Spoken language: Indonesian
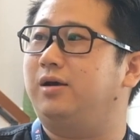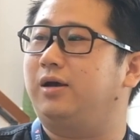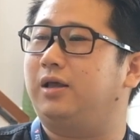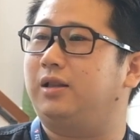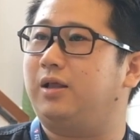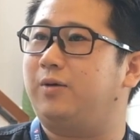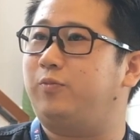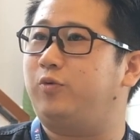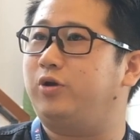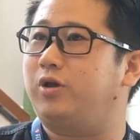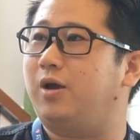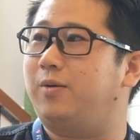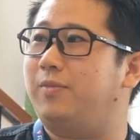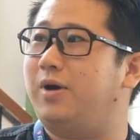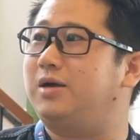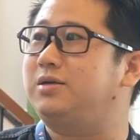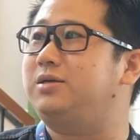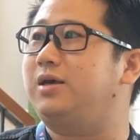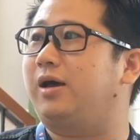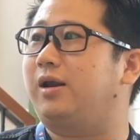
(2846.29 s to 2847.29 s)
kita punya
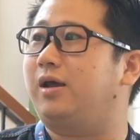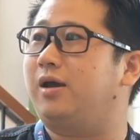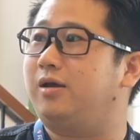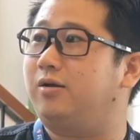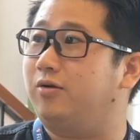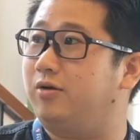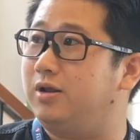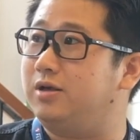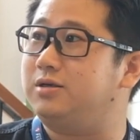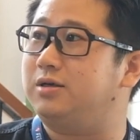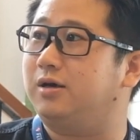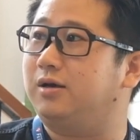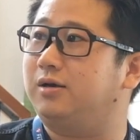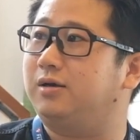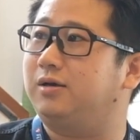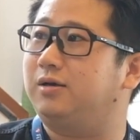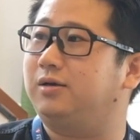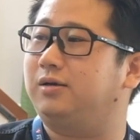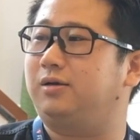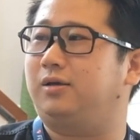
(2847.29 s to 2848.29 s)
Bank Syariah Indonesia.
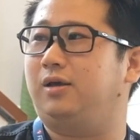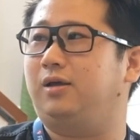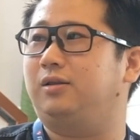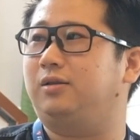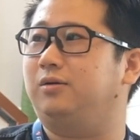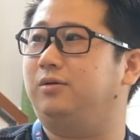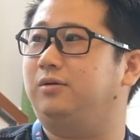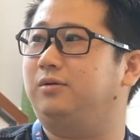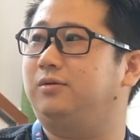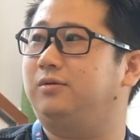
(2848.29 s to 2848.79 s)
Oke. Okay. Gitu.